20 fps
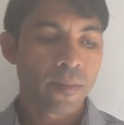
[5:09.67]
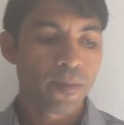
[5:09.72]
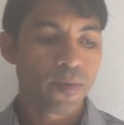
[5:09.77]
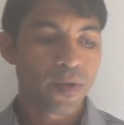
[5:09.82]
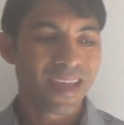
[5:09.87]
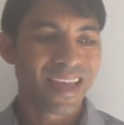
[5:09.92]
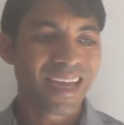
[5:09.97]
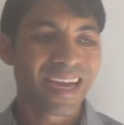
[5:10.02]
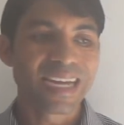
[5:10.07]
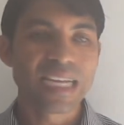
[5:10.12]

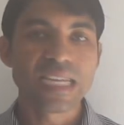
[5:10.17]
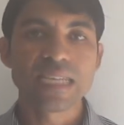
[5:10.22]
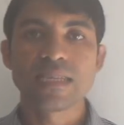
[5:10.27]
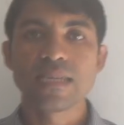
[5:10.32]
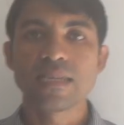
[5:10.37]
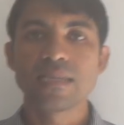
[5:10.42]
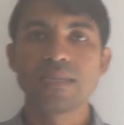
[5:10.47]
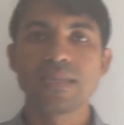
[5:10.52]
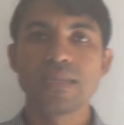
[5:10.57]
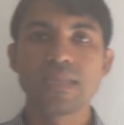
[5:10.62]
Porque a
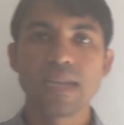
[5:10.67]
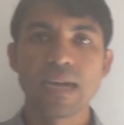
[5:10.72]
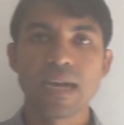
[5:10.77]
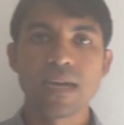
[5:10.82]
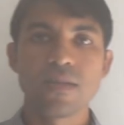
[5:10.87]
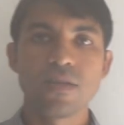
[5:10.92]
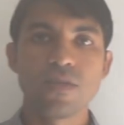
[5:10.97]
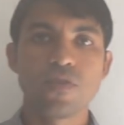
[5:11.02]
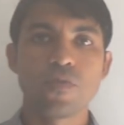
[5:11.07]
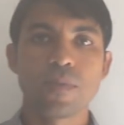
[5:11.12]

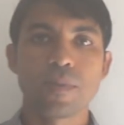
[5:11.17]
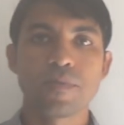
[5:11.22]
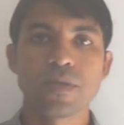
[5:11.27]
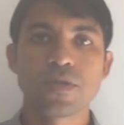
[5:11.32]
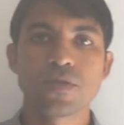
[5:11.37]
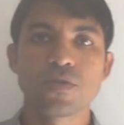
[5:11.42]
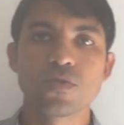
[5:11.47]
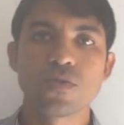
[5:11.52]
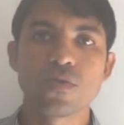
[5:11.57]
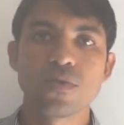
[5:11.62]
necessidade de uma
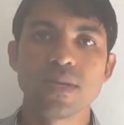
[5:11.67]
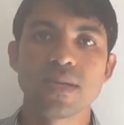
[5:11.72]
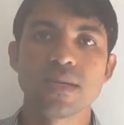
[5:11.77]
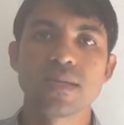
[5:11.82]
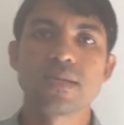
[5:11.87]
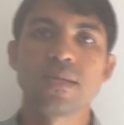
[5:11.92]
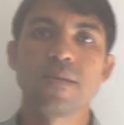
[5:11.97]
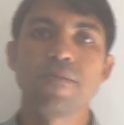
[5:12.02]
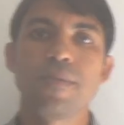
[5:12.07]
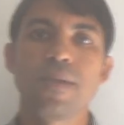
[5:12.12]
pessoa em
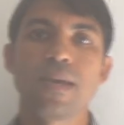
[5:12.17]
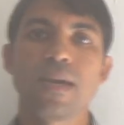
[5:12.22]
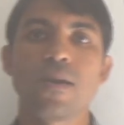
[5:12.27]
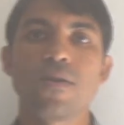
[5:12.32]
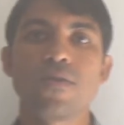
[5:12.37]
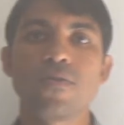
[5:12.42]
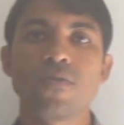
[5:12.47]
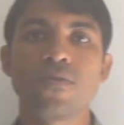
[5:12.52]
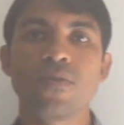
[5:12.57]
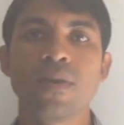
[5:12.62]
receber
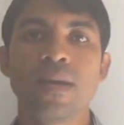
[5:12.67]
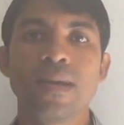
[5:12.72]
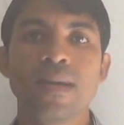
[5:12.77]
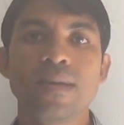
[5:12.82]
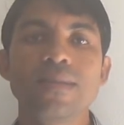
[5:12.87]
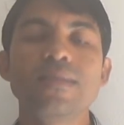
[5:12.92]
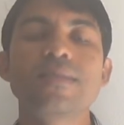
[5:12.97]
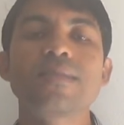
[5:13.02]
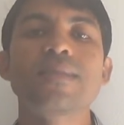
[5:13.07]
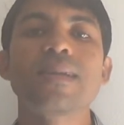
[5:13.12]
algo
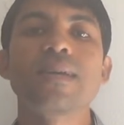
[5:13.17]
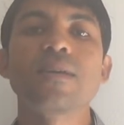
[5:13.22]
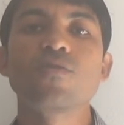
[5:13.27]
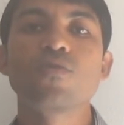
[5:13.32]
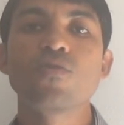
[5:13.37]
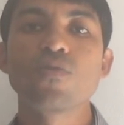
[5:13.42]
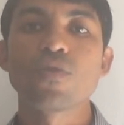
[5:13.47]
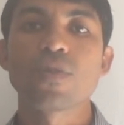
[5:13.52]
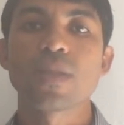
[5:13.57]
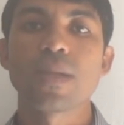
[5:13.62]
está
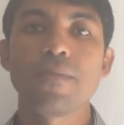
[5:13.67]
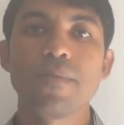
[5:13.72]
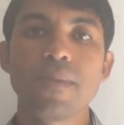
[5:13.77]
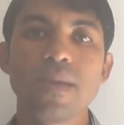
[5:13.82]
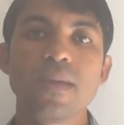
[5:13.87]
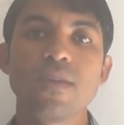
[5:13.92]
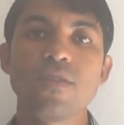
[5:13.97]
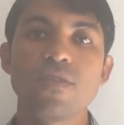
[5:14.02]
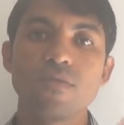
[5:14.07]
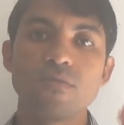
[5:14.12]

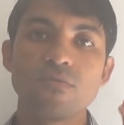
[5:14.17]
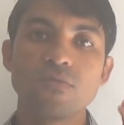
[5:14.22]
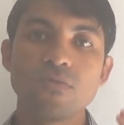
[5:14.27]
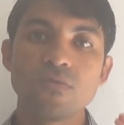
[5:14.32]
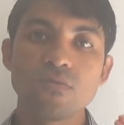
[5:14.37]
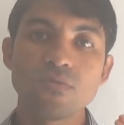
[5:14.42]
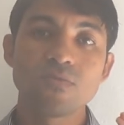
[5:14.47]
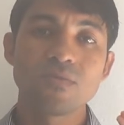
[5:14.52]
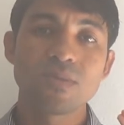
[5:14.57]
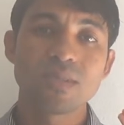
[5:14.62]
justamente
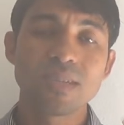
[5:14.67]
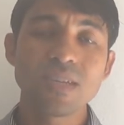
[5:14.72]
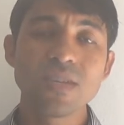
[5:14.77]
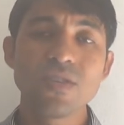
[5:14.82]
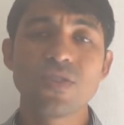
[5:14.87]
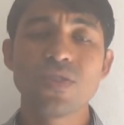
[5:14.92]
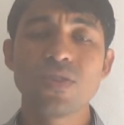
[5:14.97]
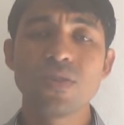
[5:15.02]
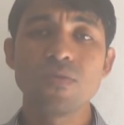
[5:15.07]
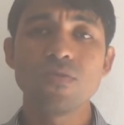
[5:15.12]
num
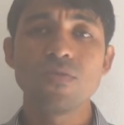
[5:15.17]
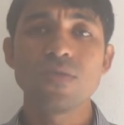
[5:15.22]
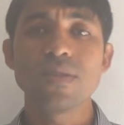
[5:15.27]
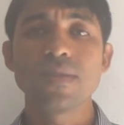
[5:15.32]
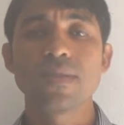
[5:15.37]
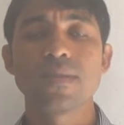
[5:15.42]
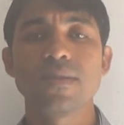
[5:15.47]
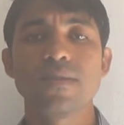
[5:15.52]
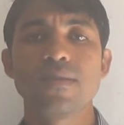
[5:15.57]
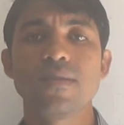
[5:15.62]
sentido de
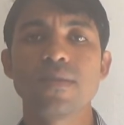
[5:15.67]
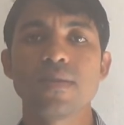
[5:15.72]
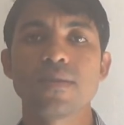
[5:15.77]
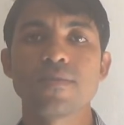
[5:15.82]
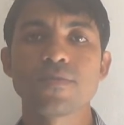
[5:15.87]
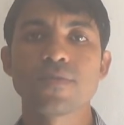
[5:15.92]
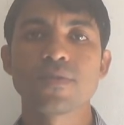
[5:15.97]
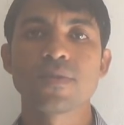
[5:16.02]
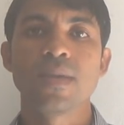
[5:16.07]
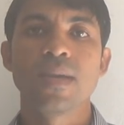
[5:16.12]

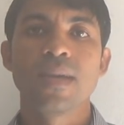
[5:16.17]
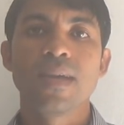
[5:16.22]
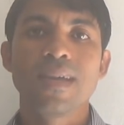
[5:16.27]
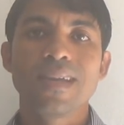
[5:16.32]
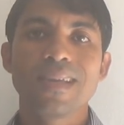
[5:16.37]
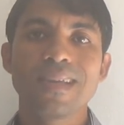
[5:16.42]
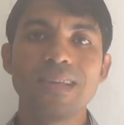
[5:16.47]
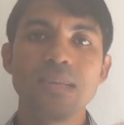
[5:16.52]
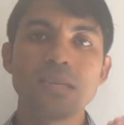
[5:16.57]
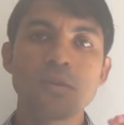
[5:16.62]
entendermos
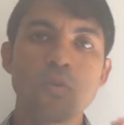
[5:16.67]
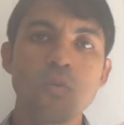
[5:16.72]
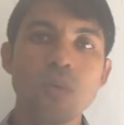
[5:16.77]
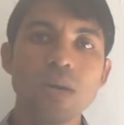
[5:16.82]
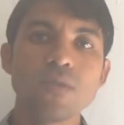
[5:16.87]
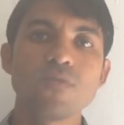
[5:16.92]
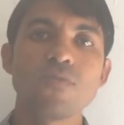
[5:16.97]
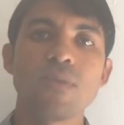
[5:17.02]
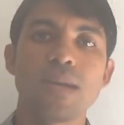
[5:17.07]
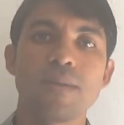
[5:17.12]
que
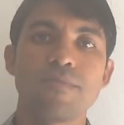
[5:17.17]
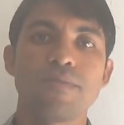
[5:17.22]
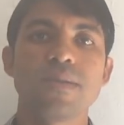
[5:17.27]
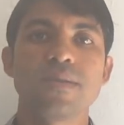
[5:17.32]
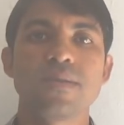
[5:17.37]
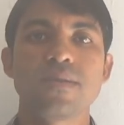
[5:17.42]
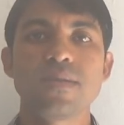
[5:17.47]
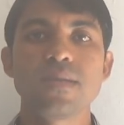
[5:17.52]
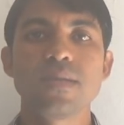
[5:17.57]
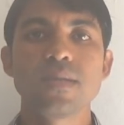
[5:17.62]
quando ela
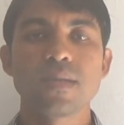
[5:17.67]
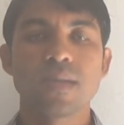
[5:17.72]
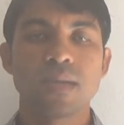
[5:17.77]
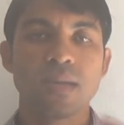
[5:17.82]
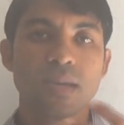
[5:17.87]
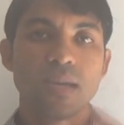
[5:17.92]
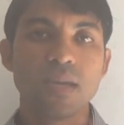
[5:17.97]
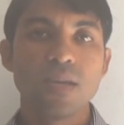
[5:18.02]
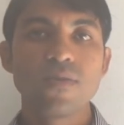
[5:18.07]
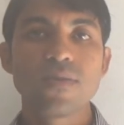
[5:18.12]
precisa,
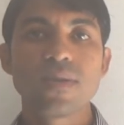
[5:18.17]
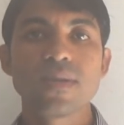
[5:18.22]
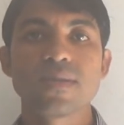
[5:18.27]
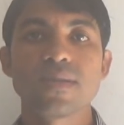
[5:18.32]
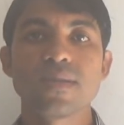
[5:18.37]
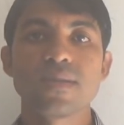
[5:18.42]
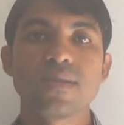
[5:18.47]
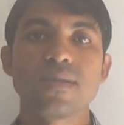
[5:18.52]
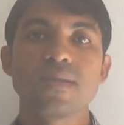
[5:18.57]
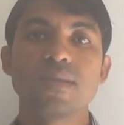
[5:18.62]
eu
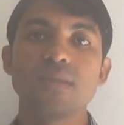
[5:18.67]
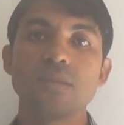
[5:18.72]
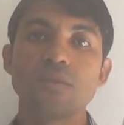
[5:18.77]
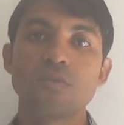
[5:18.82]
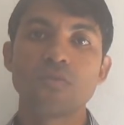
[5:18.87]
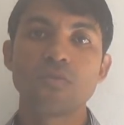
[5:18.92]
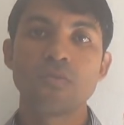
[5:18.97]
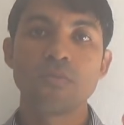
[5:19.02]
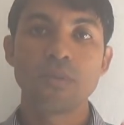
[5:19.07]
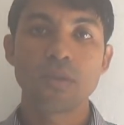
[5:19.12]

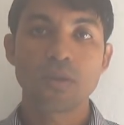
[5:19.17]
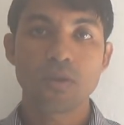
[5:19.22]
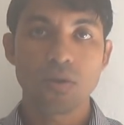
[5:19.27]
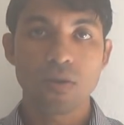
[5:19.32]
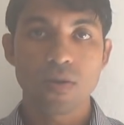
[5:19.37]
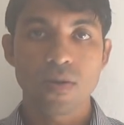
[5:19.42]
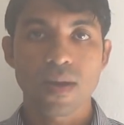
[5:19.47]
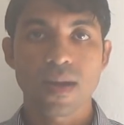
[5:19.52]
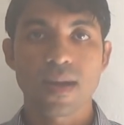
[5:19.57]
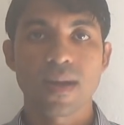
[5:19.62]
necessito me
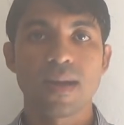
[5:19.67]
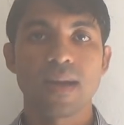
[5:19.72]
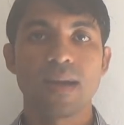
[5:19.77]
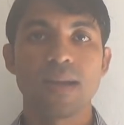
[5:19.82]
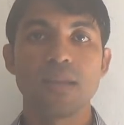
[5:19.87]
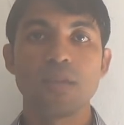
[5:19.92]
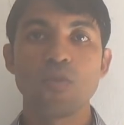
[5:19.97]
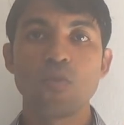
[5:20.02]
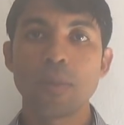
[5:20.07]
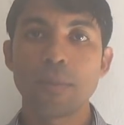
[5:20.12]

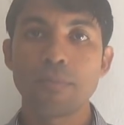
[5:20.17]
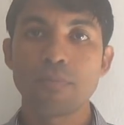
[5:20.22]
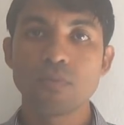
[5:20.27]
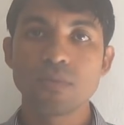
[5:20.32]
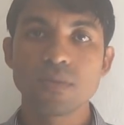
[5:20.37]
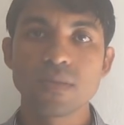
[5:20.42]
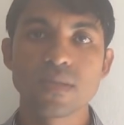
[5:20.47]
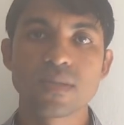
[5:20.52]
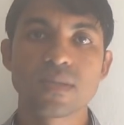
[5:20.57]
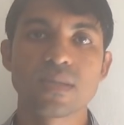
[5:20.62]
colocar em uma
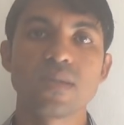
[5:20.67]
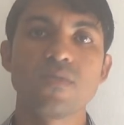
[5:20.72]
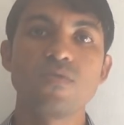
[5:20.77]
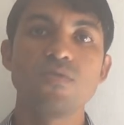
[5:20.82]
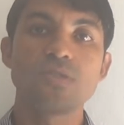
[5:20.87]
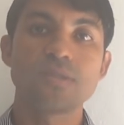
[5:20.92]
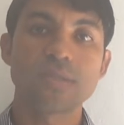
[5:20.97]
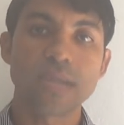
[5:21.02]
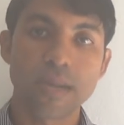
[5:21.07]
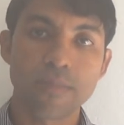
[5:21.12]
posição
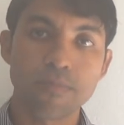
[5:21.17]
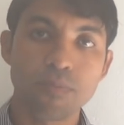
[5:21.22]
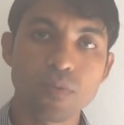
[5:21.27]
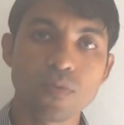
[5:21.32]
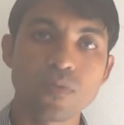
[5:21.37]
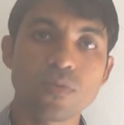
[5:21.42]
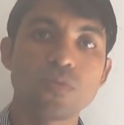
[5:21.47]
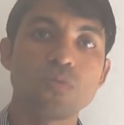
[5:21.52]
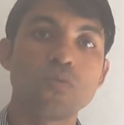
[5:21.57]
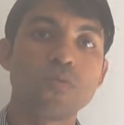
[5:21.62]
de estar
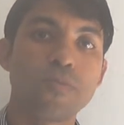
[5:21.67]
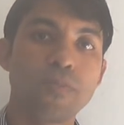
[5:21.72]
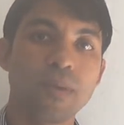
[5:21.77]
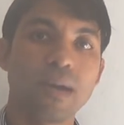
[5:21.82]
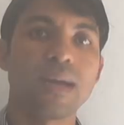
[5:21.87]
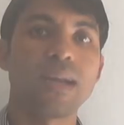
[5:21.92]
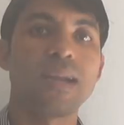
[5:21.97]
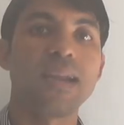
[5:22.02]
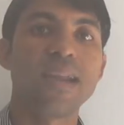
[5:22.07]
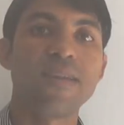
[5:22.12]
pronto
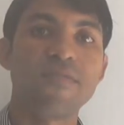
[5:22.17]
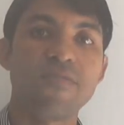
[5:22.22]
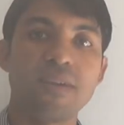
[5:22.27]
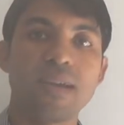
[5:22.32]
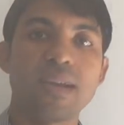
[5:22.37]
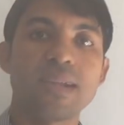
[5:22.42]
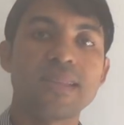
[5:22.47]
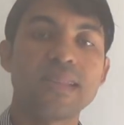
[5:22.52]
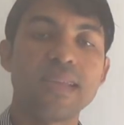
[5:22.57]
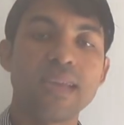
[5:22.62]
para
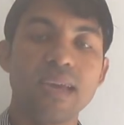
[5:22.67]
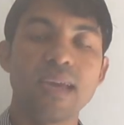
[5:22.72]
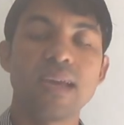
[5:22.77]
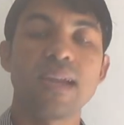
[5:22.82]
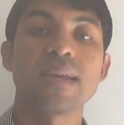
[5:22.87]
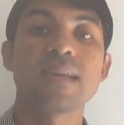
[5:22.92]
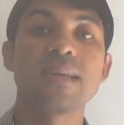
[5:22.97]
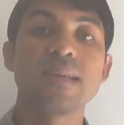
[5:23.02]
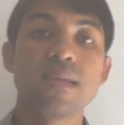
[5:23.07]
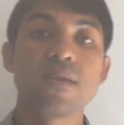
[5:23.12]
levar até
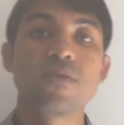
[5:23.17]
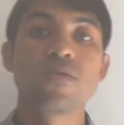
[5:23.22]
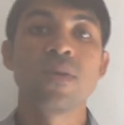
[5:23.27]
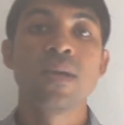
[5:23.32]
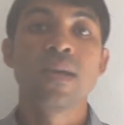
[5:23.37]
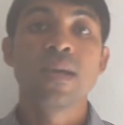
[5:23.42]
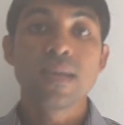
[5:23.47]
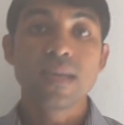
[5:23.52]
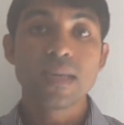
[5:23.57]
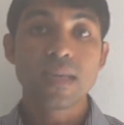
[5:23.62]
ela aquilo
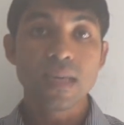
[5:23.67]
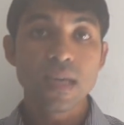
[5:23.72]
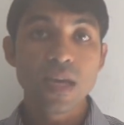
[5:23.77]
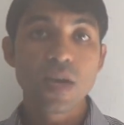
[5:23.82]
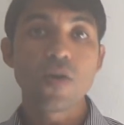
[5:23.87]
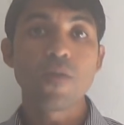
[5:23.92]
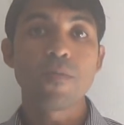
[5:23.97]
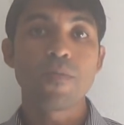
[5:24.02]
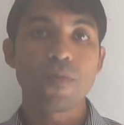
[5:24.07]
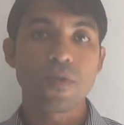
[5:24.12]
que
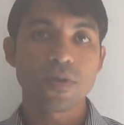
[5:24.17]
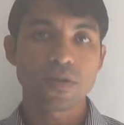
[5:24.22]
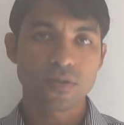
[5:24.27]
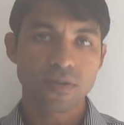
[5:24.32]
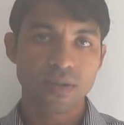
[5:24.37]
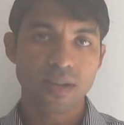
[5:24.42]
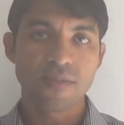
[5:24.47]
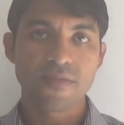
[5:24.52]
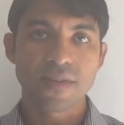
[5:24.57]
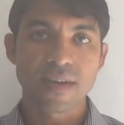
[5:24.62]
eu
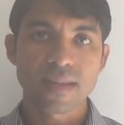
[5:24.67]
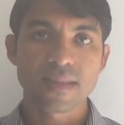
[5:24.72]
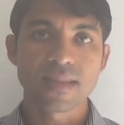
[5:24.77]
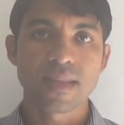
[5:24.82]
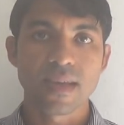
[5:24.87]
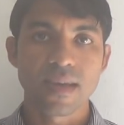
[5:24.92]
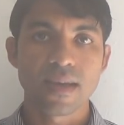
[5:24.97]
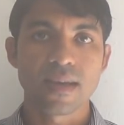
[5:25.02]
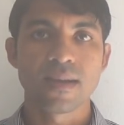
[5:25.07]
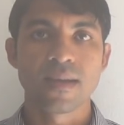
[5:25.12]
posso levar
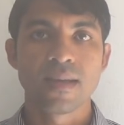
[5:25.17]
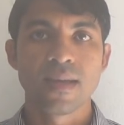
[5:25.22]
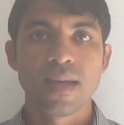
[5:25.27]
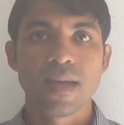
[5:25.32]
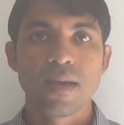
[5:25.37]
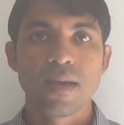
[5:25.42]
até ela,